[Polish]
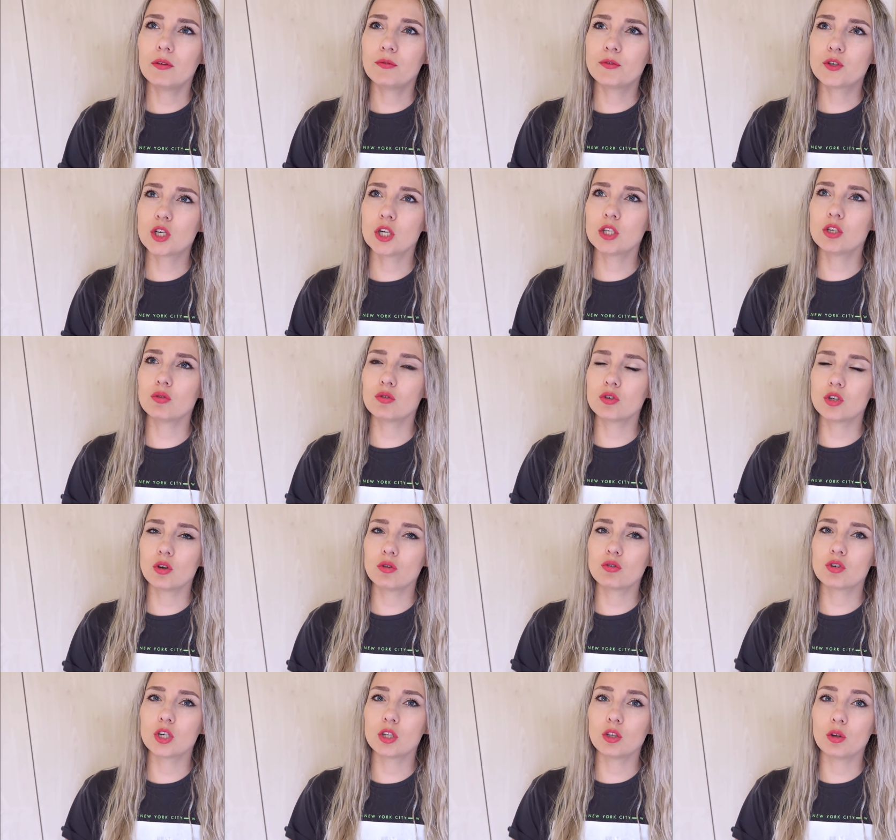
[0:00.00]
w trzecią
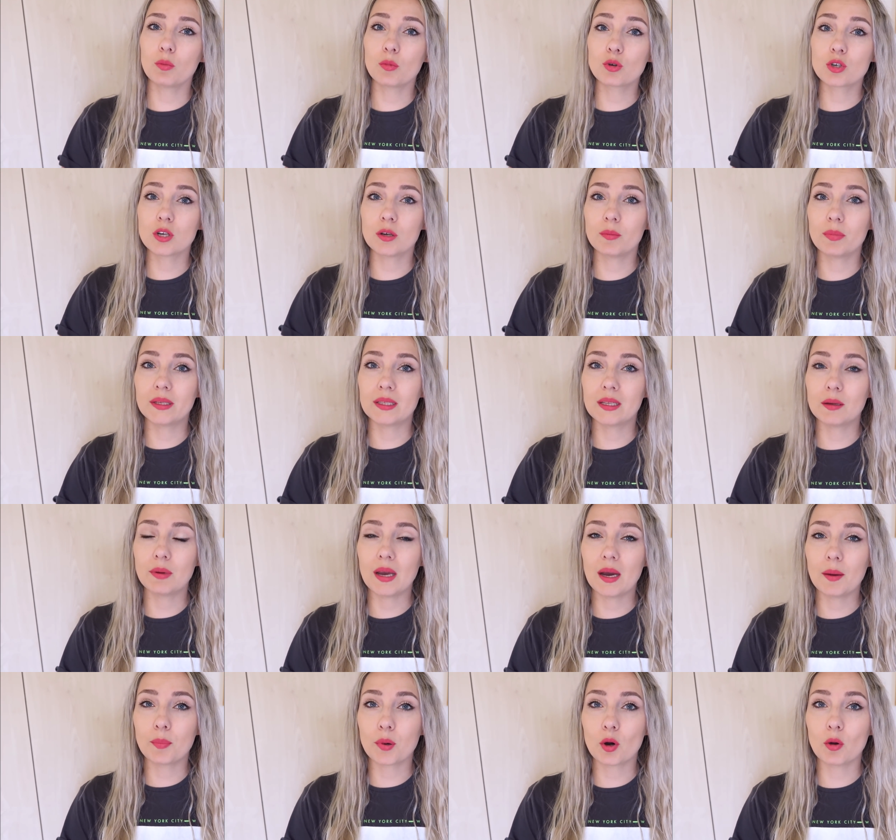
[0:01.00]
ciążę, to może będę
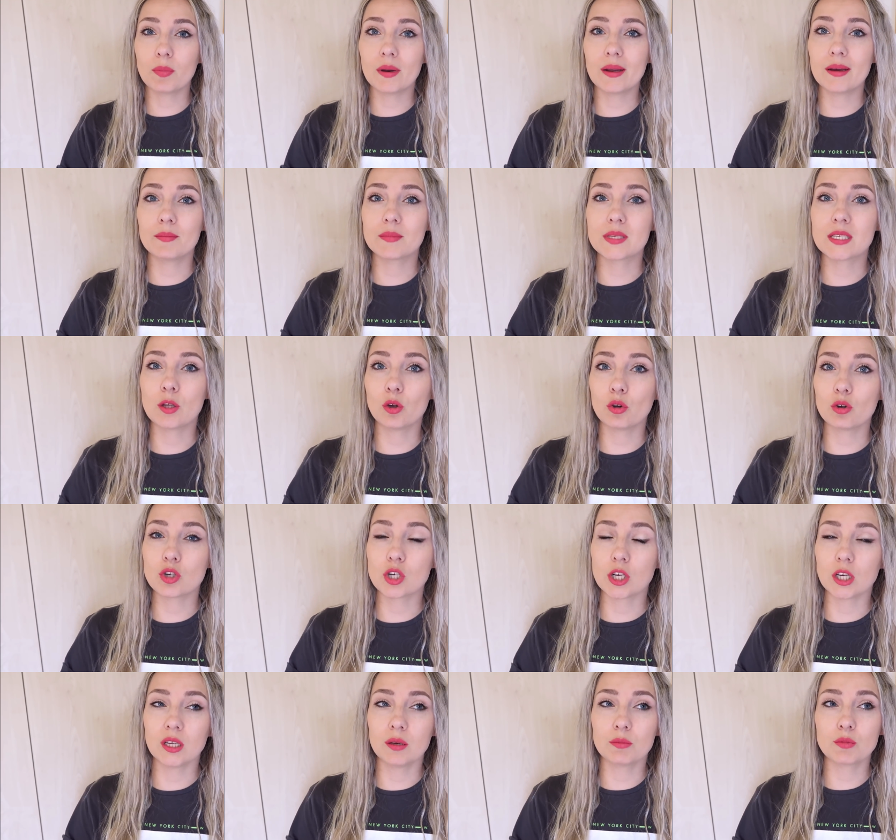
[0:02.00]
miała problem z
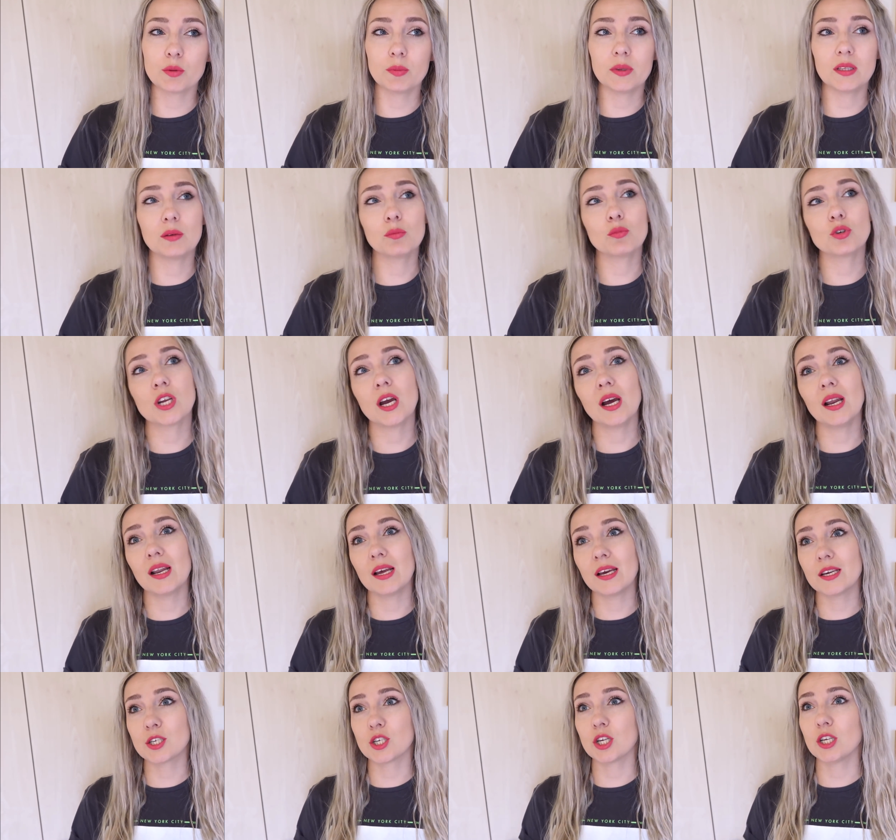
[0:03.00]
donoszeniem, że będę musiała
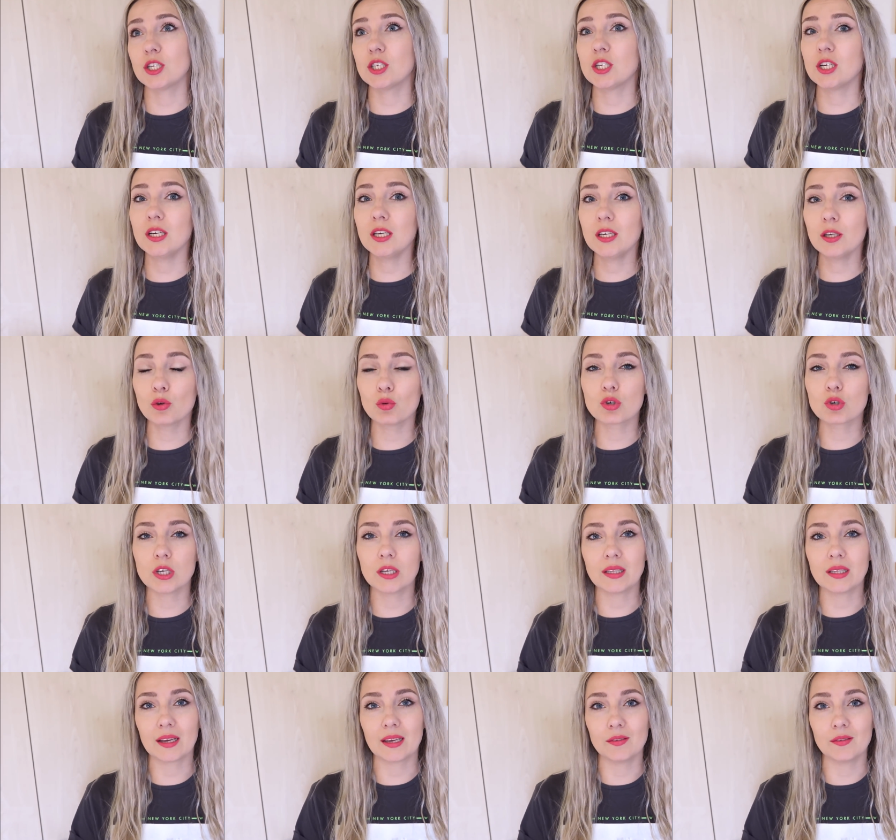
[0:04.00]
leżeć i
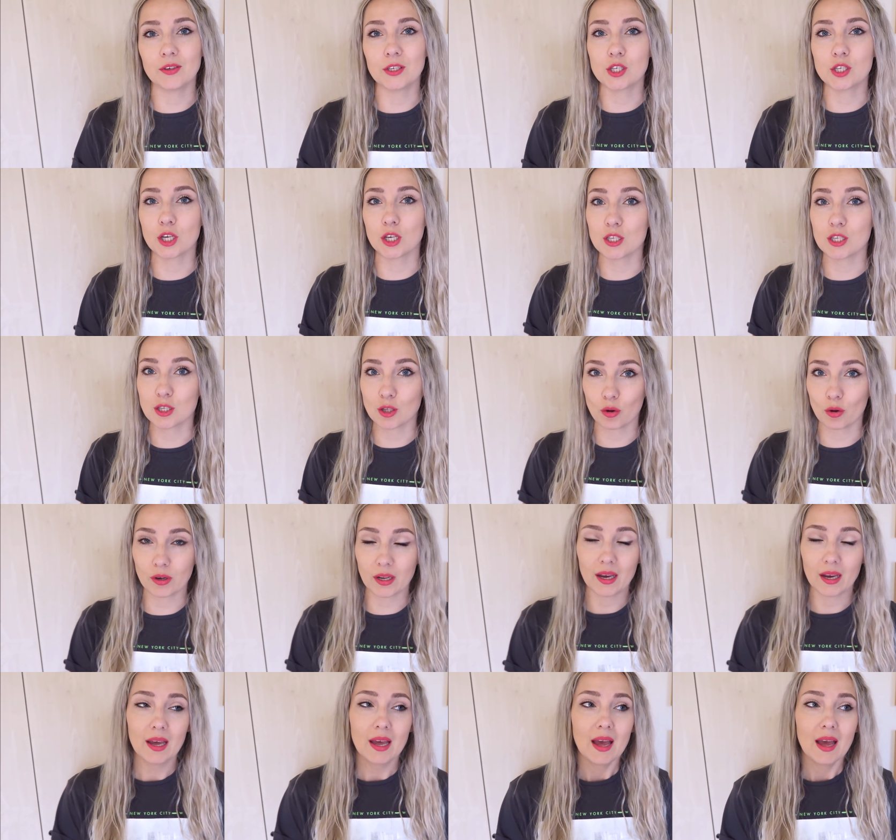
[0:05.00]
różne takie, wiecie,
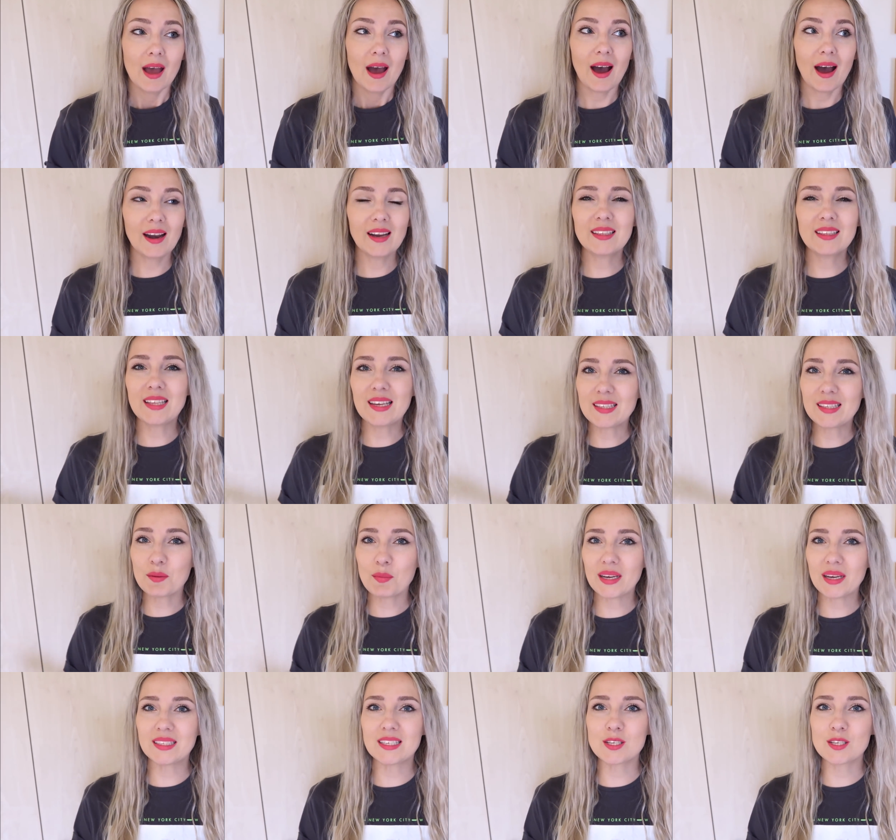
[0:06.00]
historie. Ale te
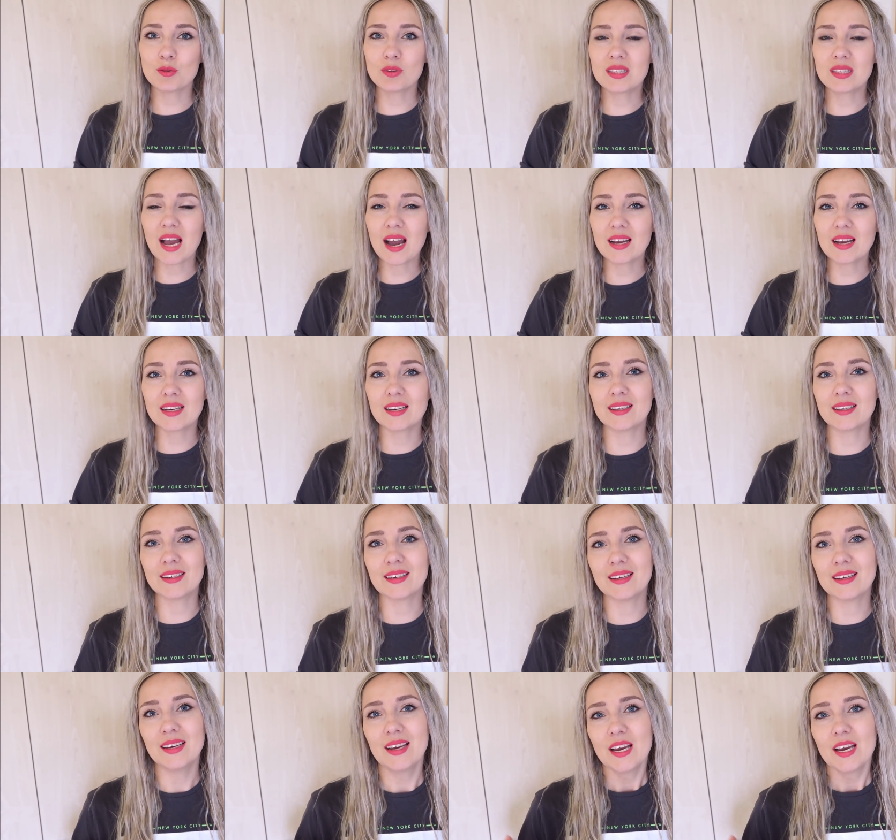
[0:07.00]
tematy są tak
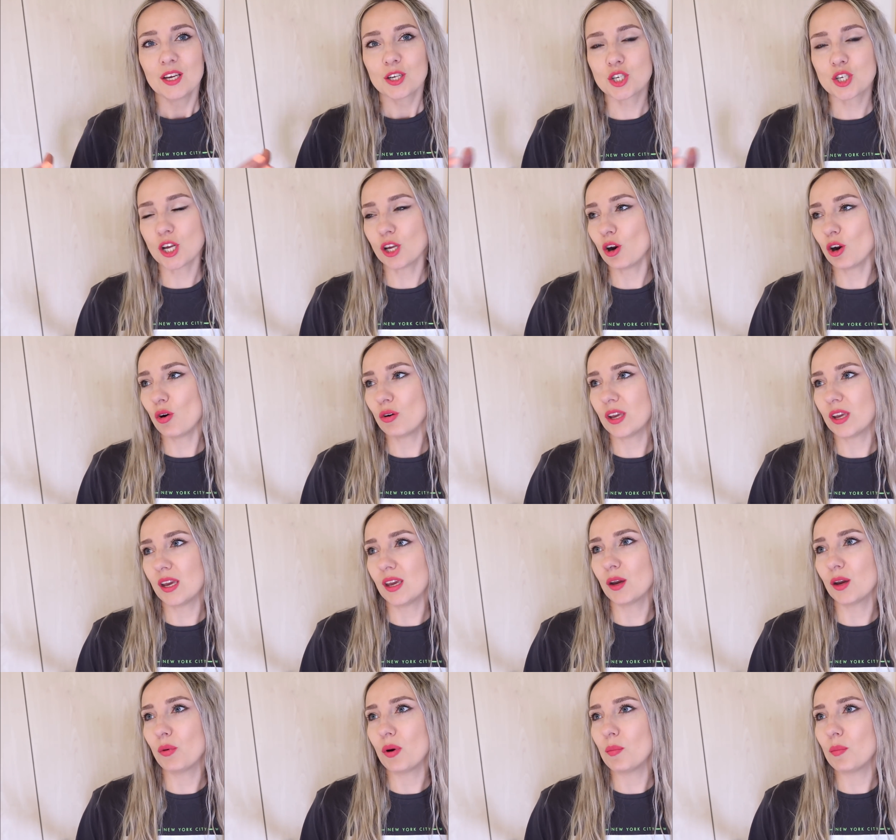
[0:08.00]
szerokie
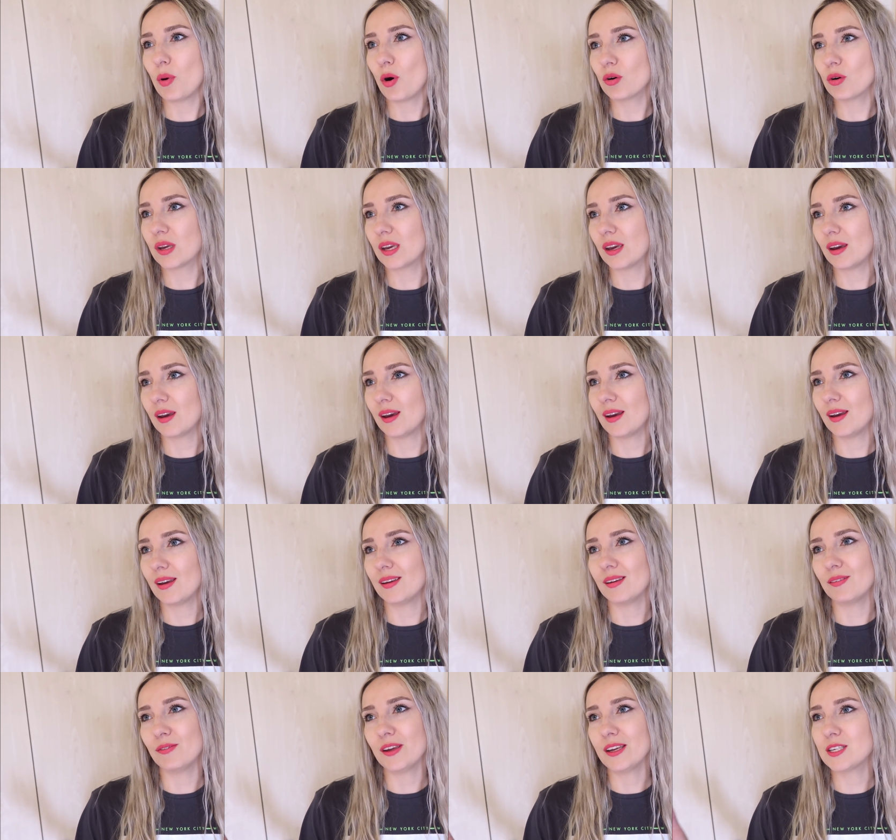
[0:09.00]
i głębokie
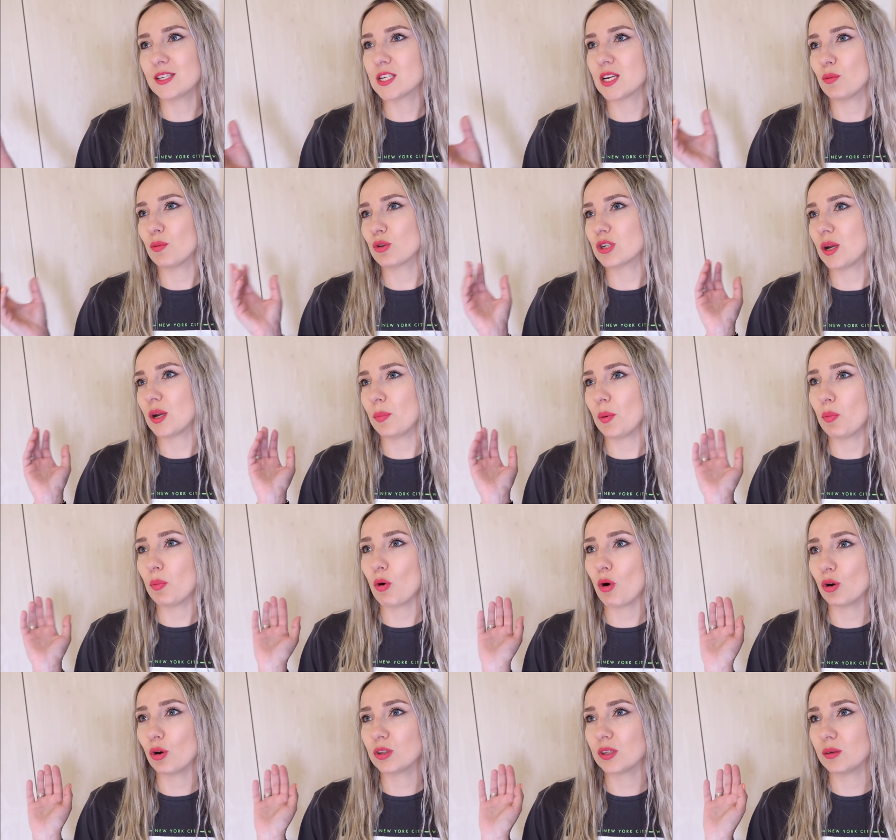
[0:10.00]
i wiecie, można by
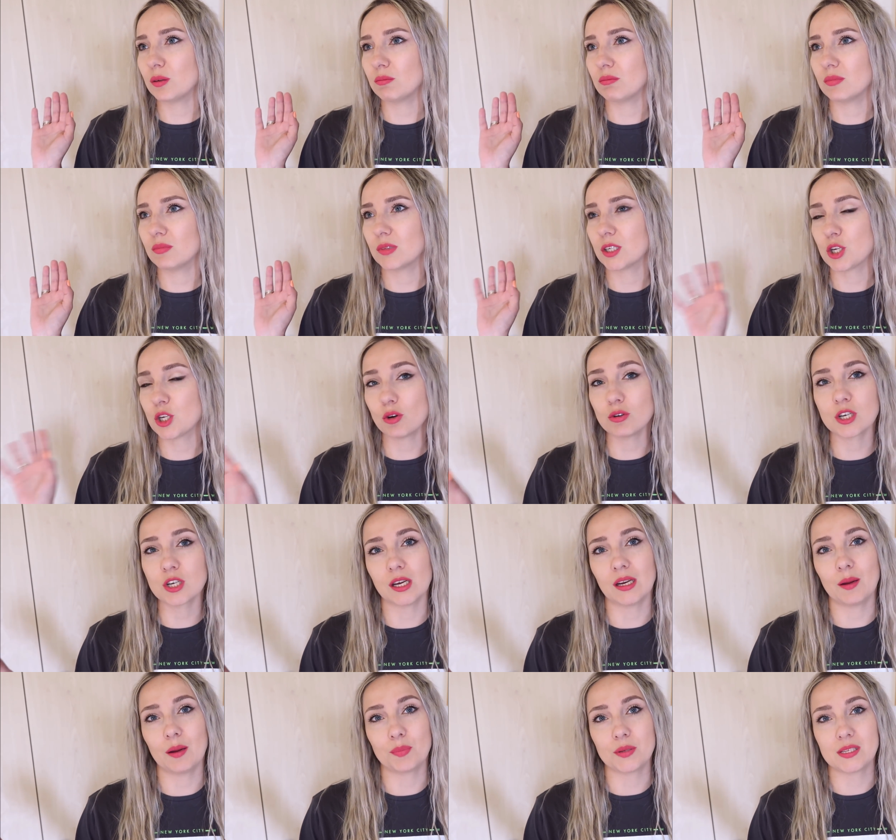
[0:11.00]
było o tym
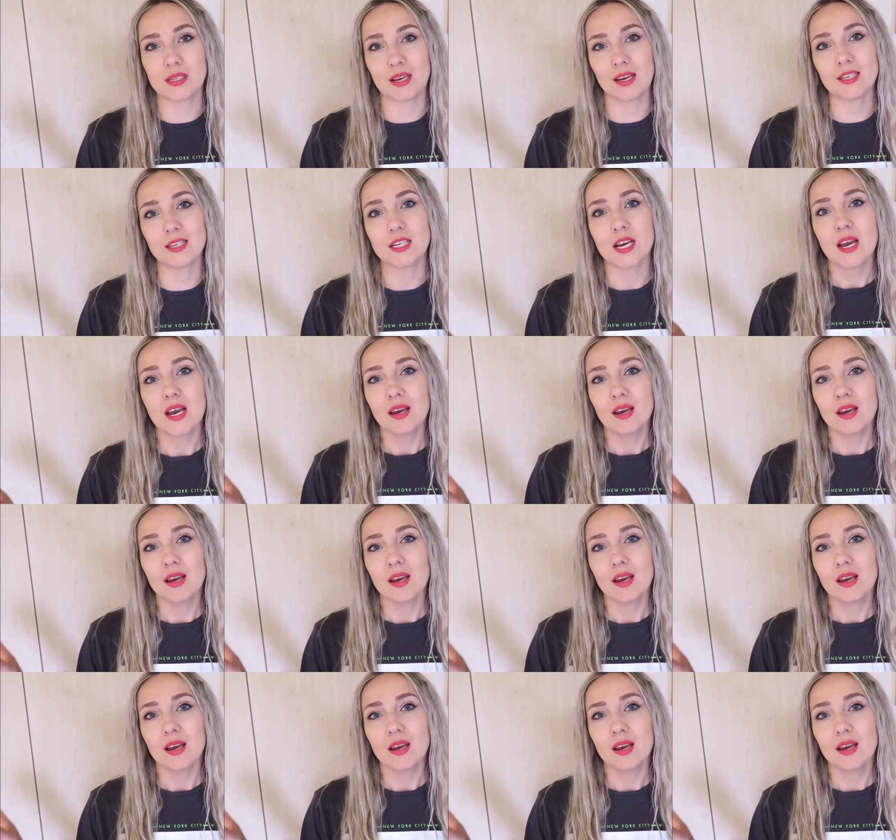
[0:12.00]
książkę napisać,